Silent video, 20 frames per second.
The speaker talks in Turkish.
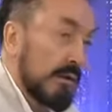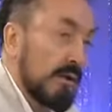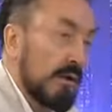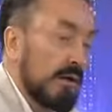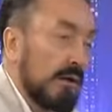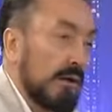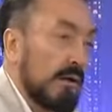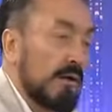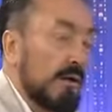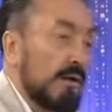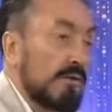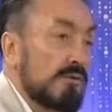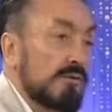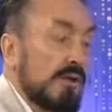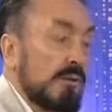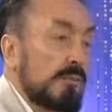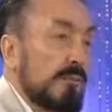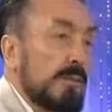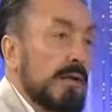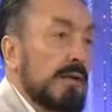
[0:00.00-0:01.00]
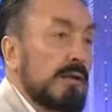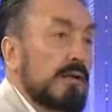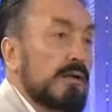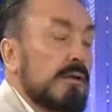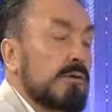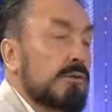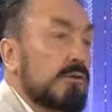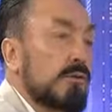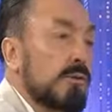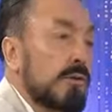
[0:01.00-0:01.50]
Yani ancak
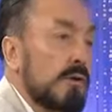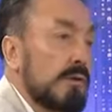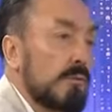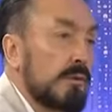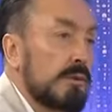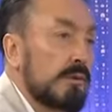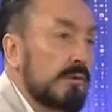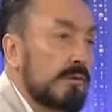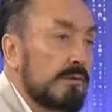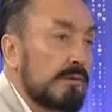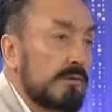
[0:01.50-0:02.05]
melekler dokunabilir.